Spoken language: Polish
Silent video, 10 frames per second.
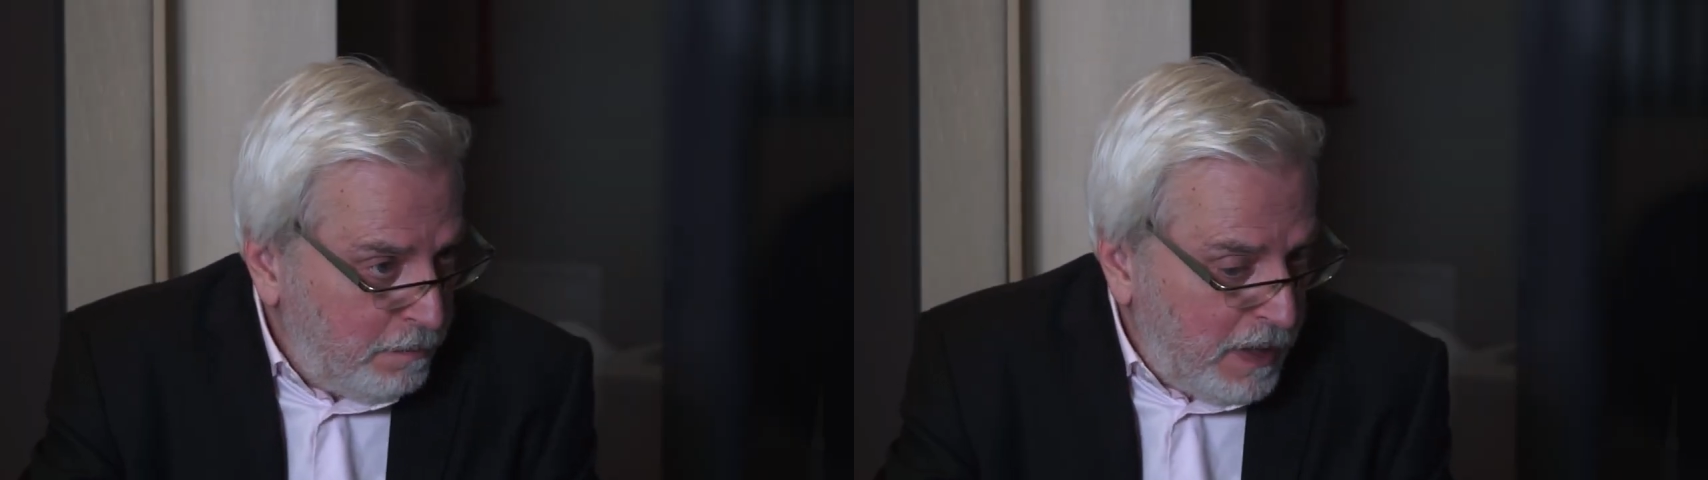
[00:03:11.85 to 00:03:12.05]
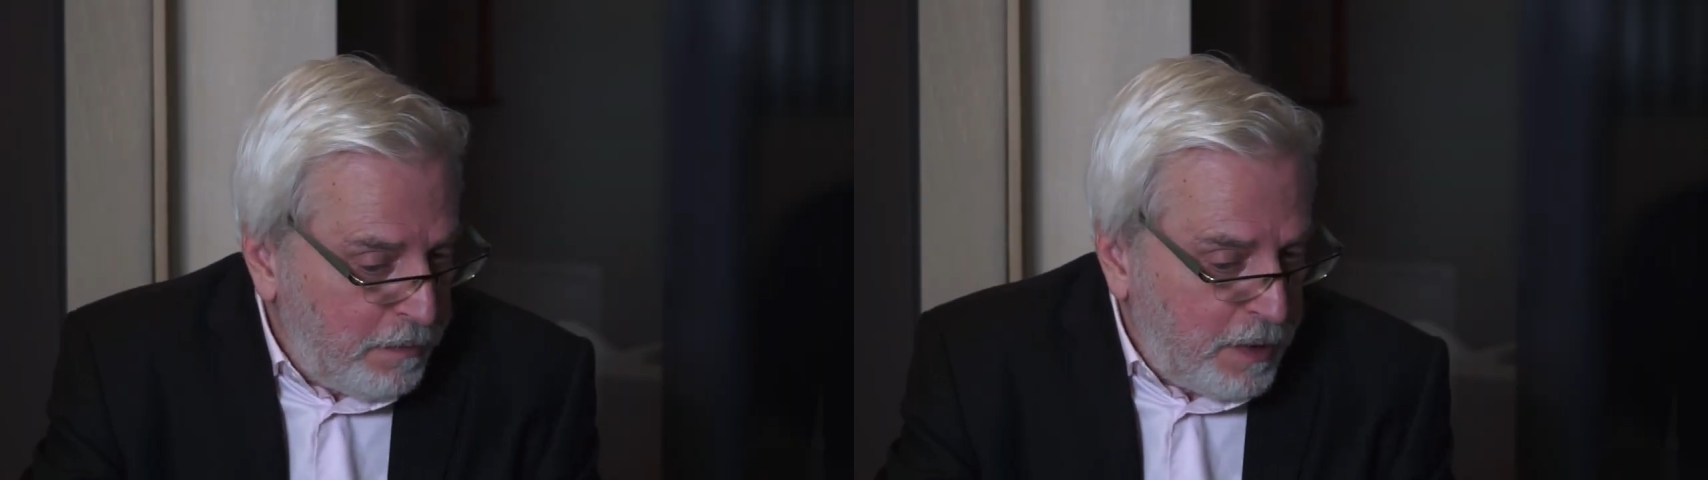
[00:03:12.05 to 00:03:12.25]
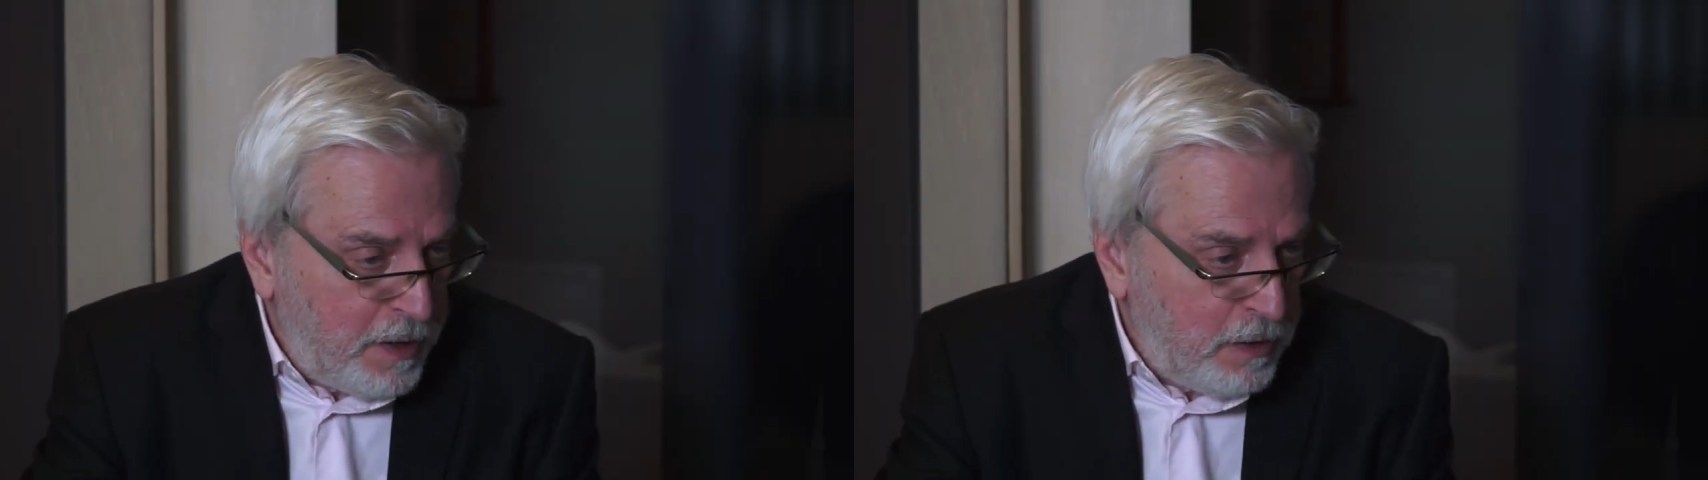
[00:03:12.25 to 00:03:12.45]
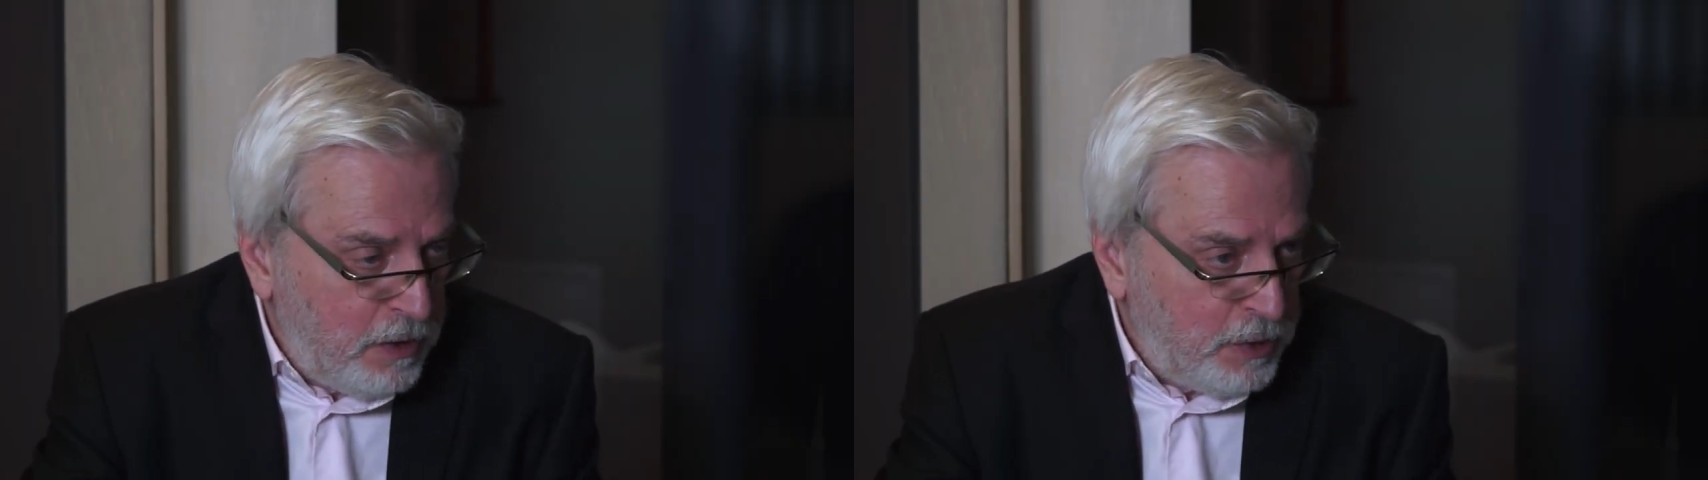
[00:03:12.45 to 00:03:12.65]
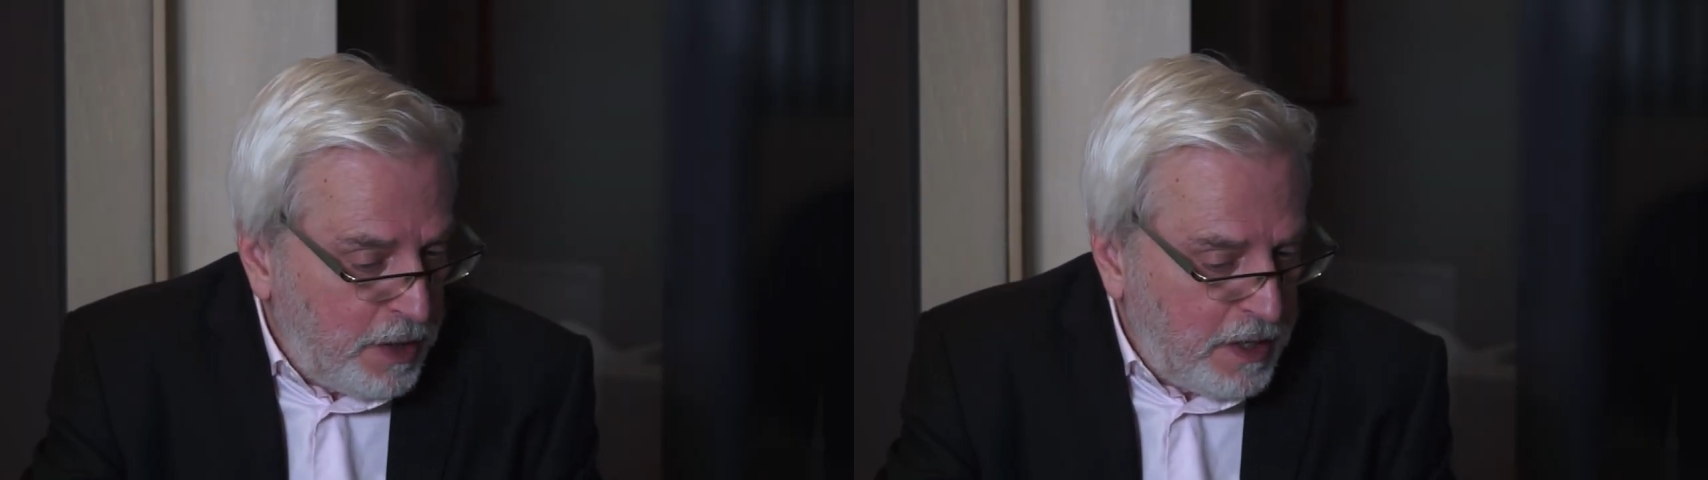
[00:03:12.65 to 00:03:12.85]
Pan
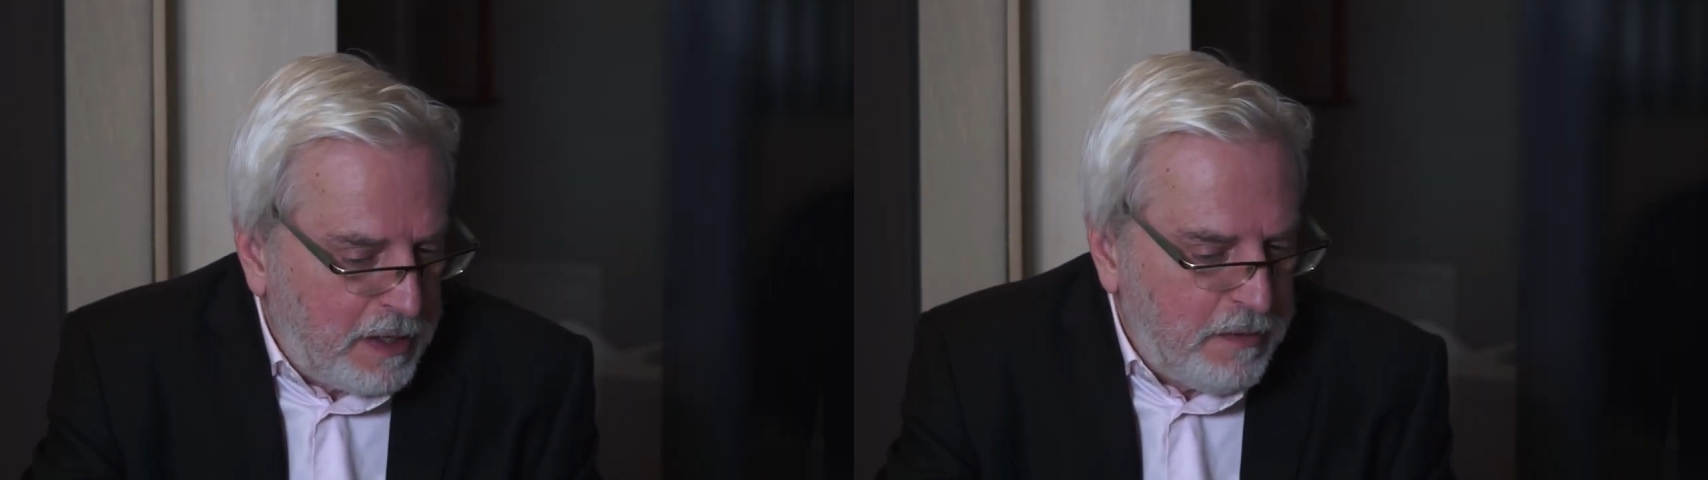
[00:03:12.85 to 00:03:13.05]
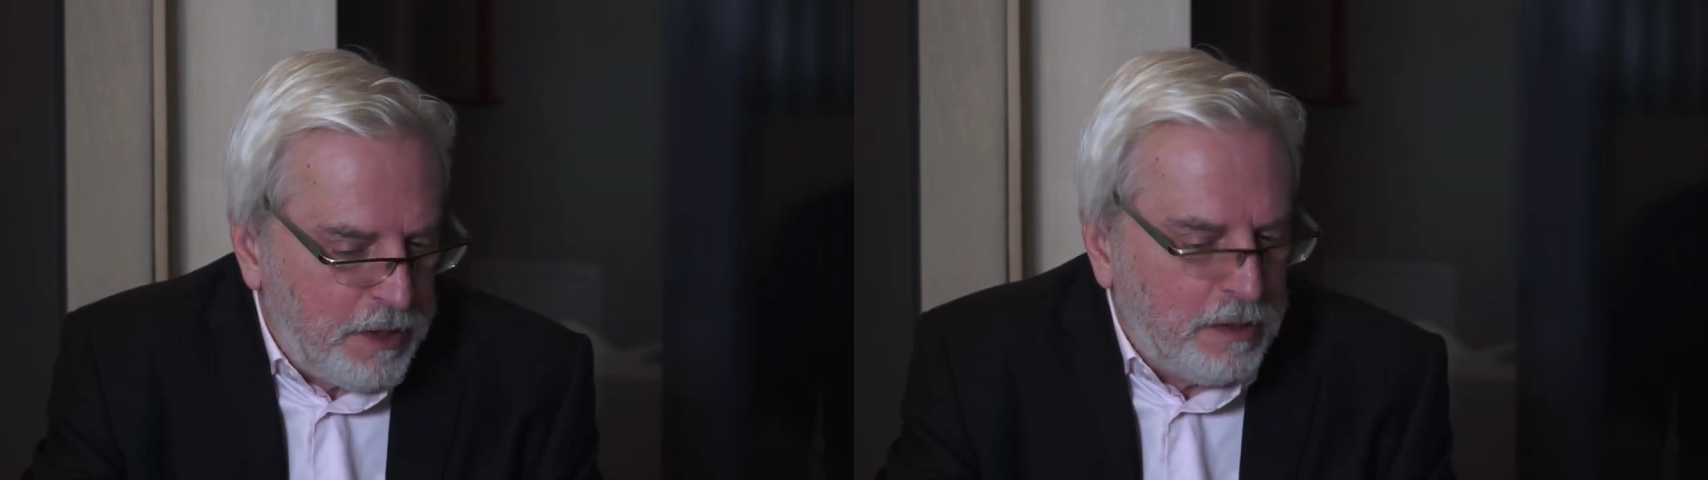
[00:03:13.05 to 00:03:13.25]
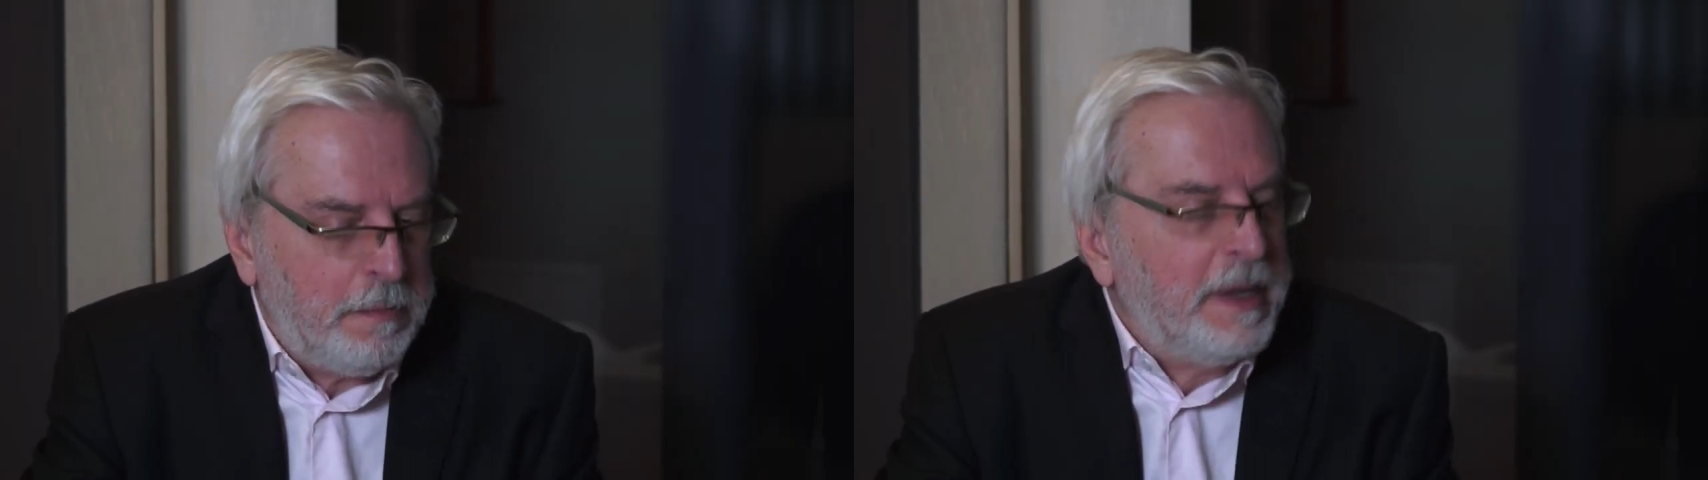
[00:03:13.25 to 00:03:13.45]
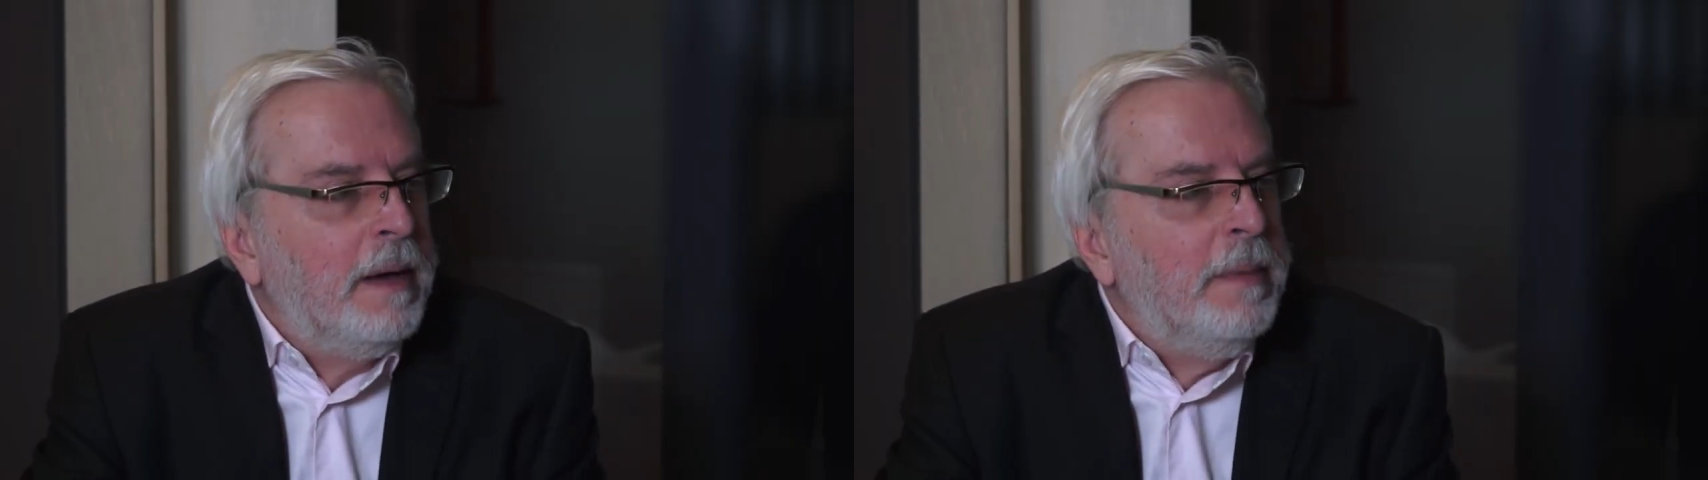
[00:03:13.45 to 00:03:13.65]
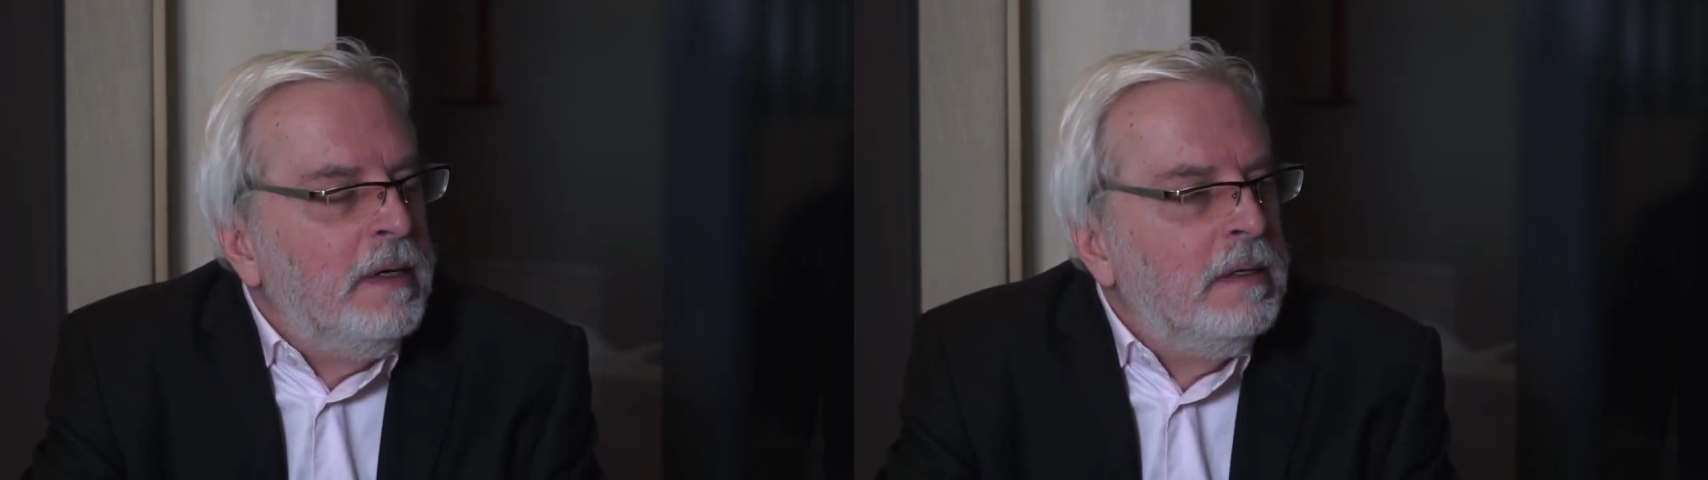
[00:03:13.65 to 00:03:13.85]
prognozuje jaki wzrost PKB?